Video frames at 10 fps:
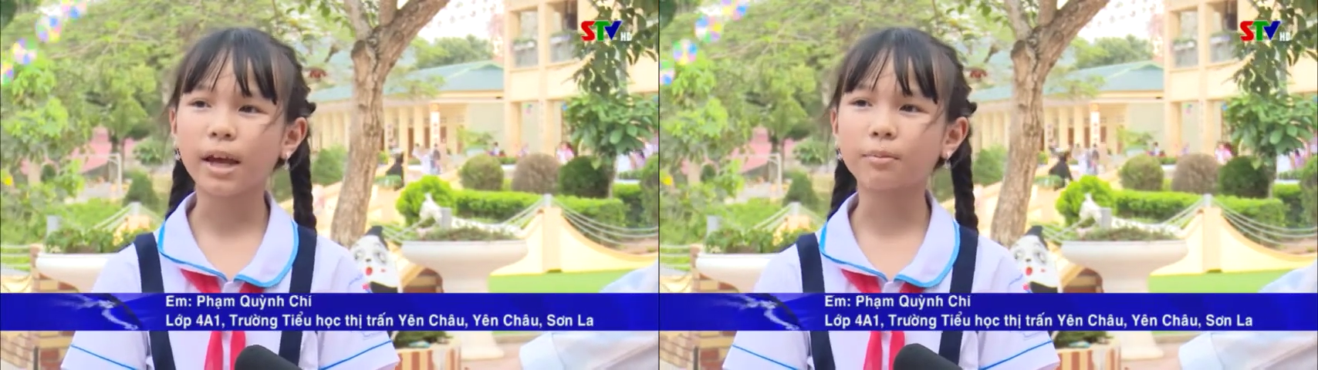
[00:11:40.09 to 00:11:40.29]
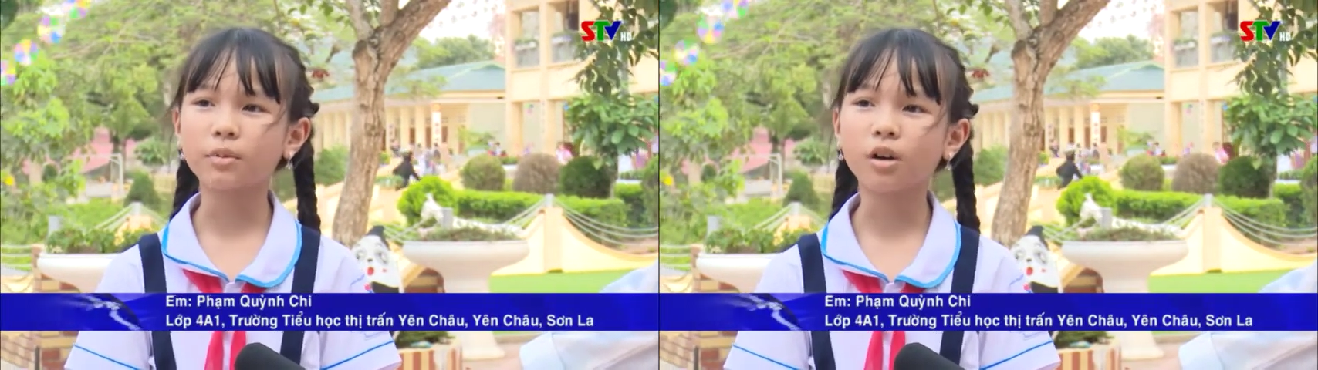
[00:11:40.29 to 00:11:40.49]

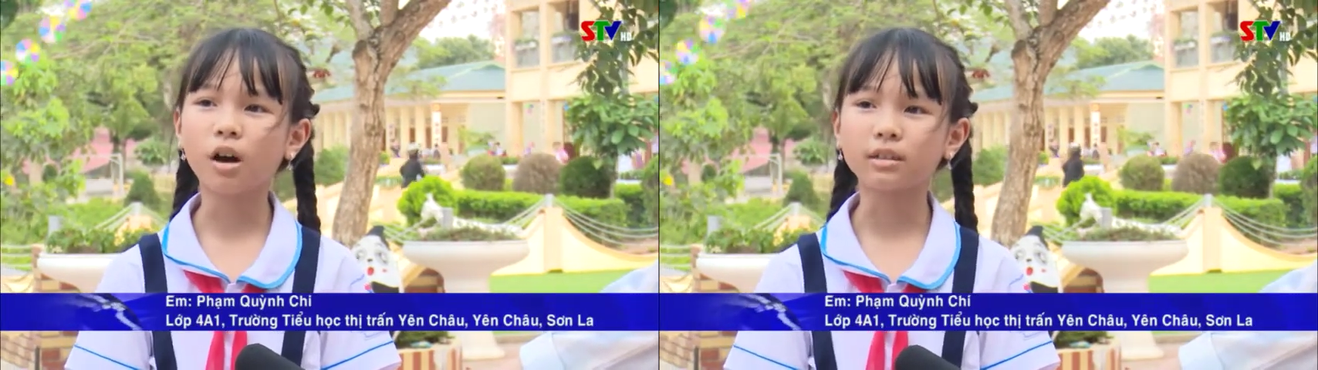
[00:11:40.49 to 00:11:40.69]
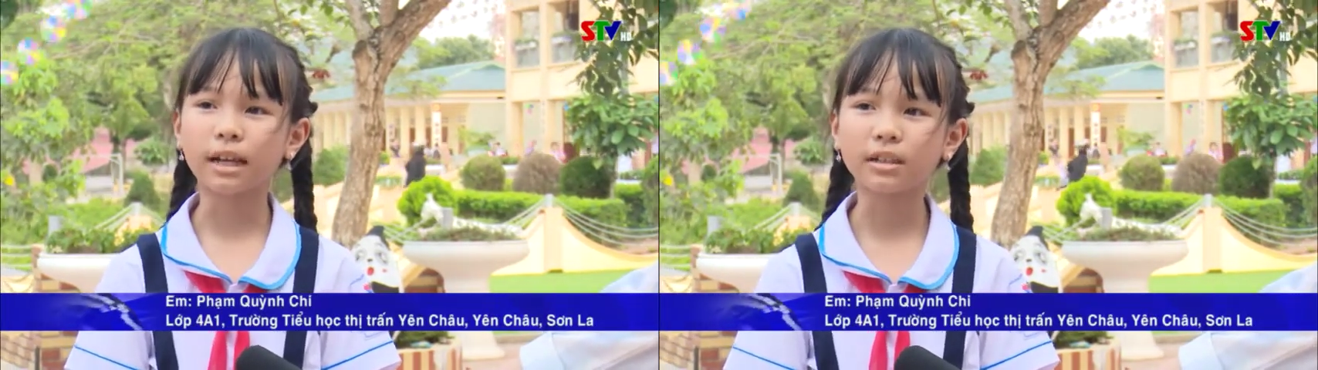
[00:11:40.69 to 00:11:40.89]
Em
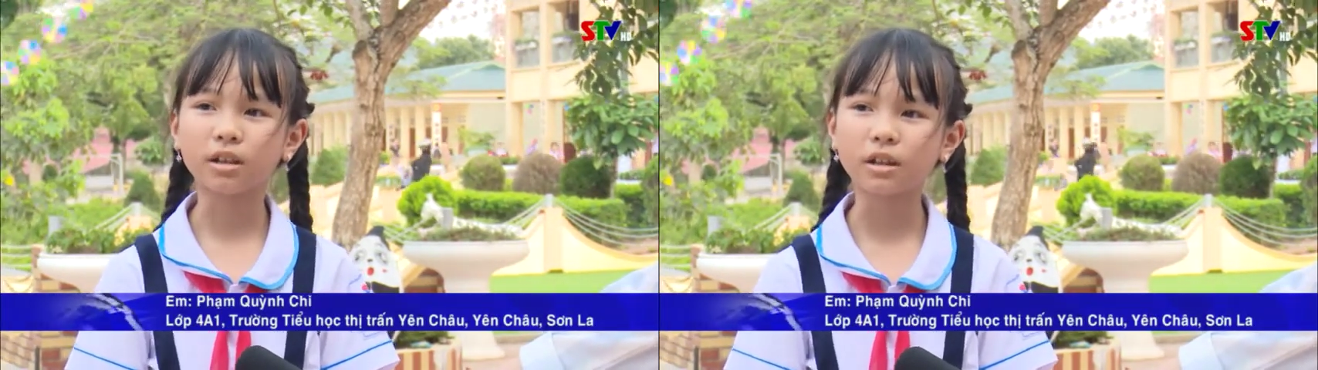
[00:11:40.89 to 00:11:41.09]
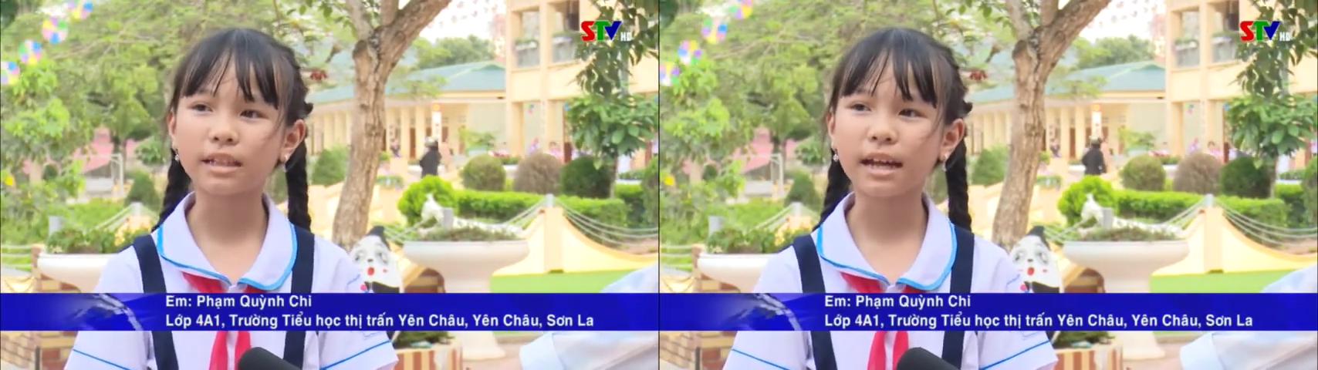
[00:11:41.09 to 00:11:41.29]
thường dành
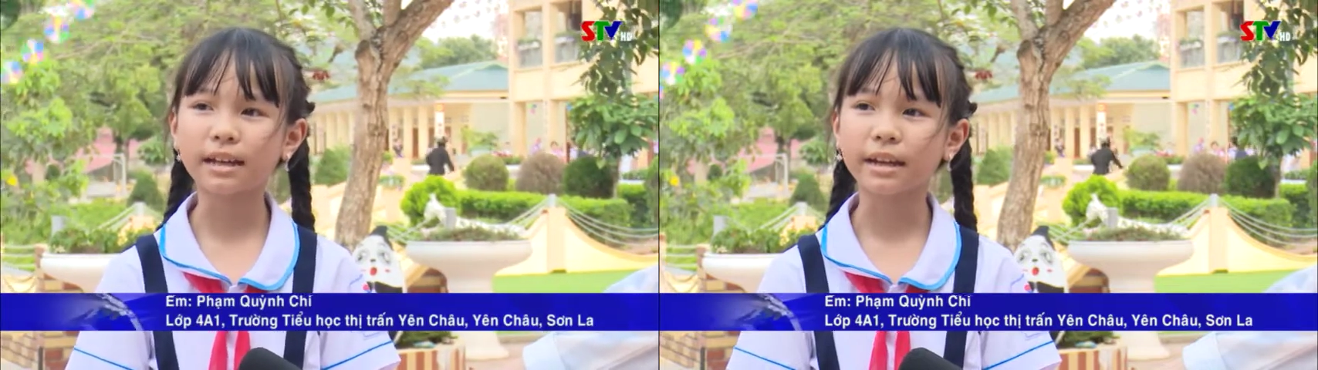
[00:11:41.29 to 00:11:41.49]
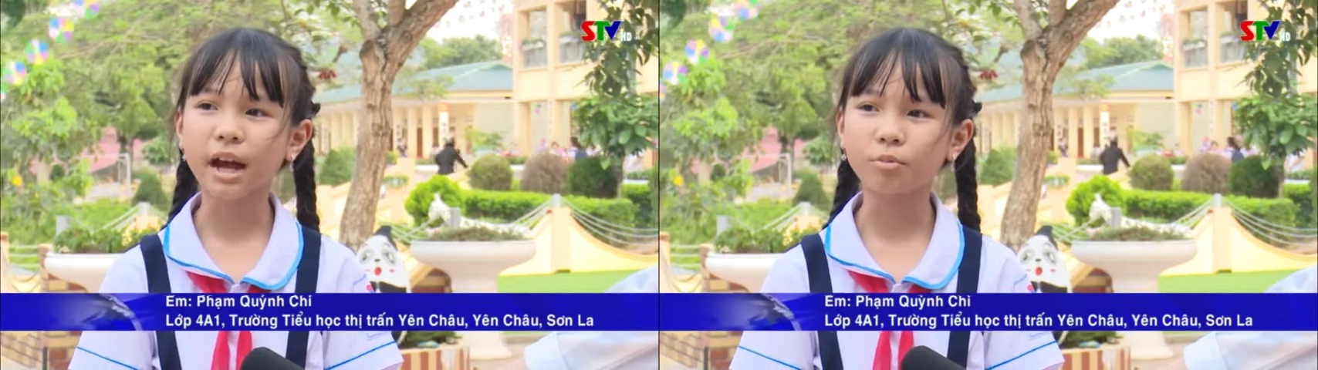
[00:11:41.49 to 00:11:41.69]
thời
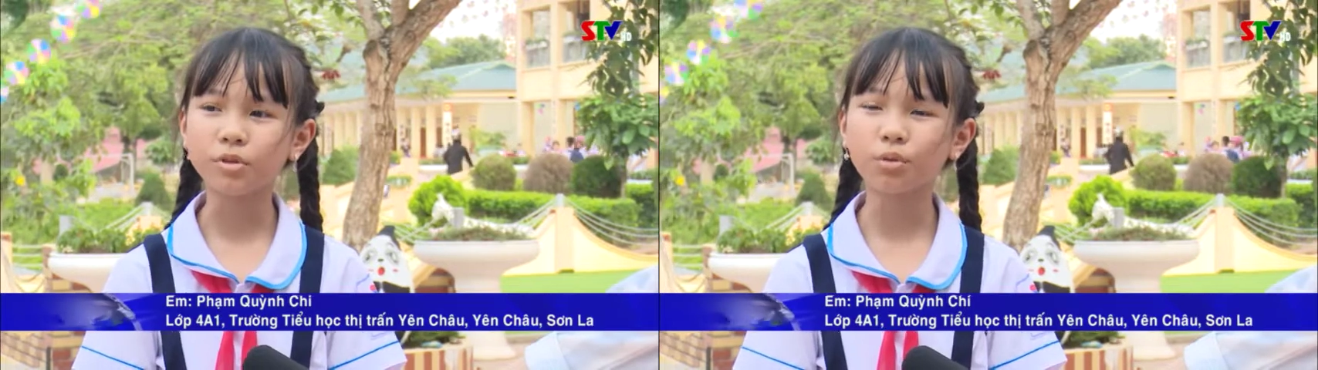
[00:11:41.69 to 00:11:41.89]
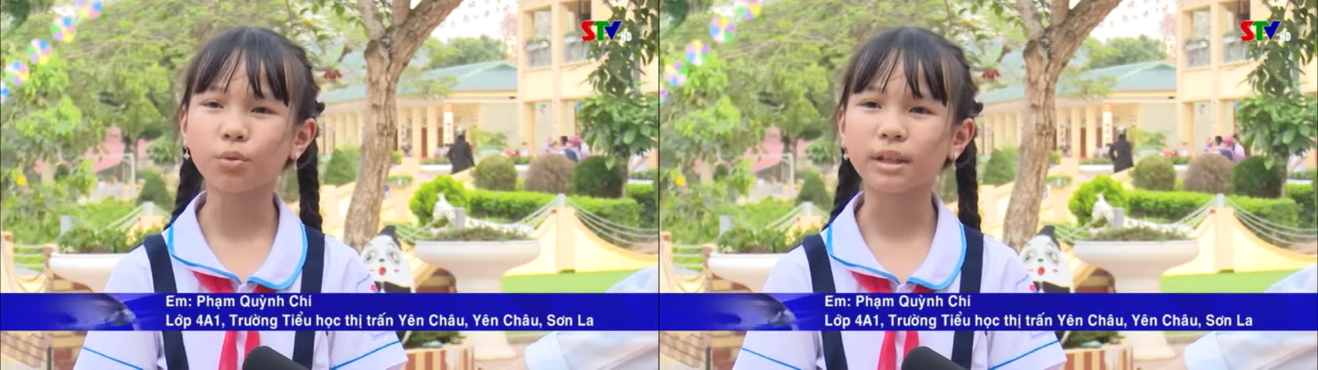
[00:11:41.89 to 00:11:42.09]
gian để
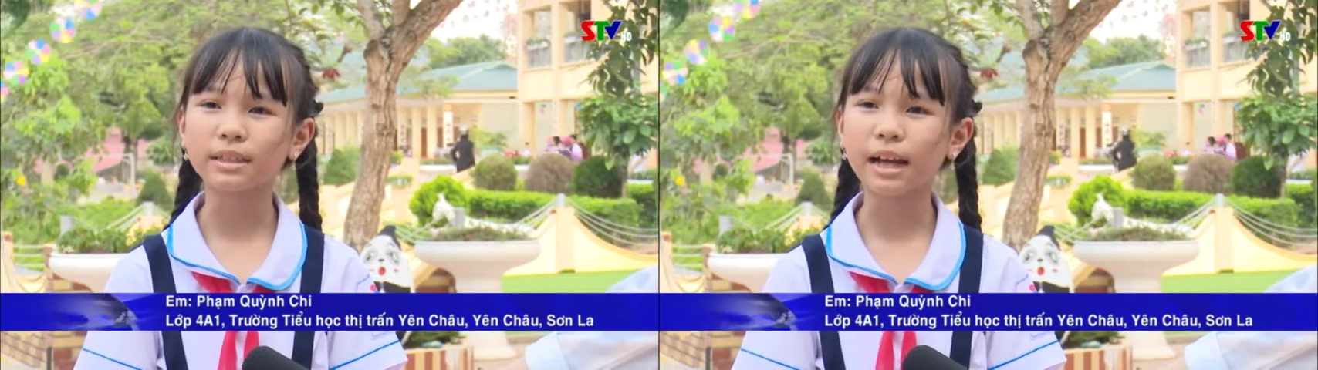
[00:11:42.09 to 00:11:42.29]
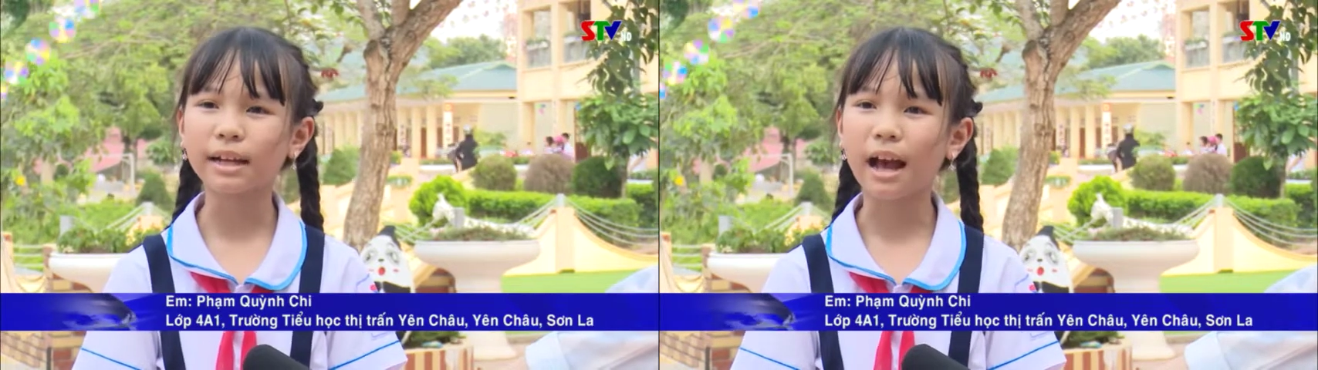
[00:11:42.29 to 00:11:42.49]
đọc những quyển
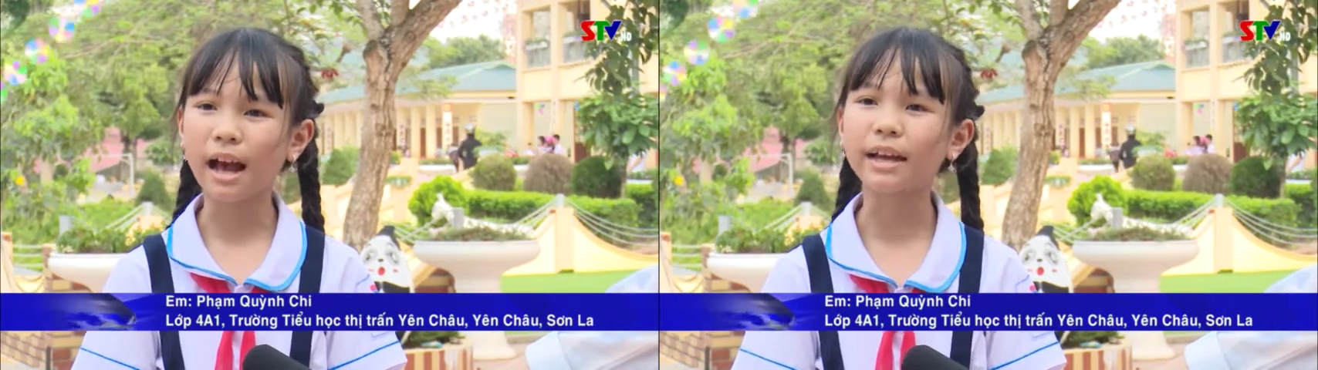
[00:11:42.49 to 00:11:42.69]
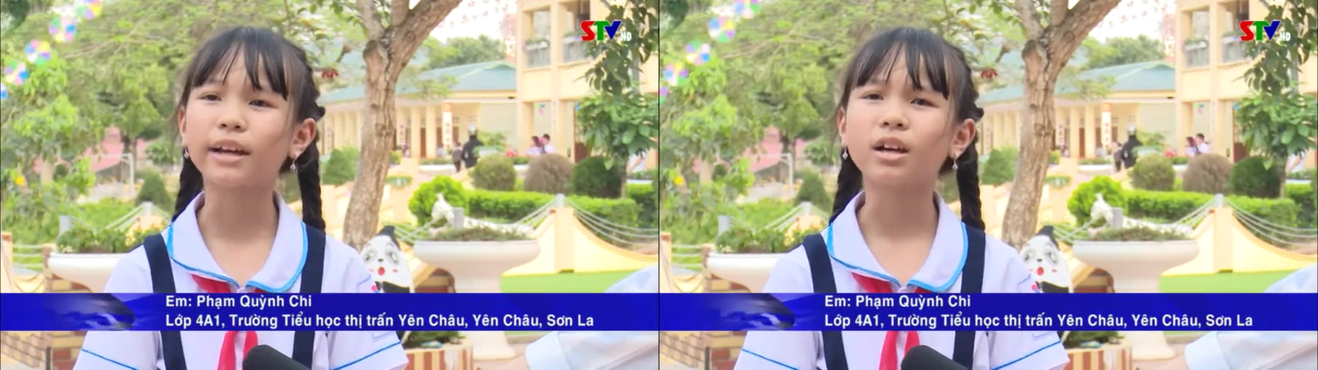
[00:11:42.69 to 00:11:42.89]
sách
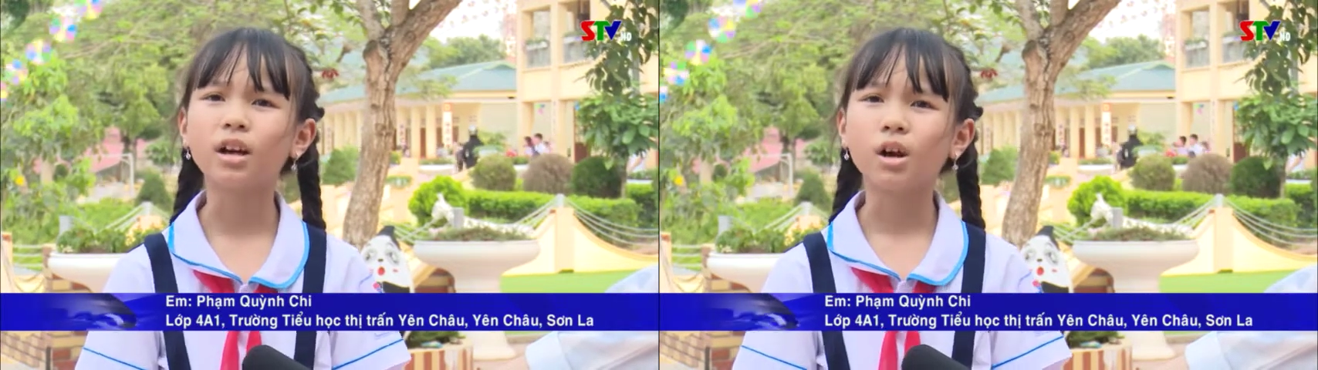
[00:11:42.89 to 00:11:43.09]
hay,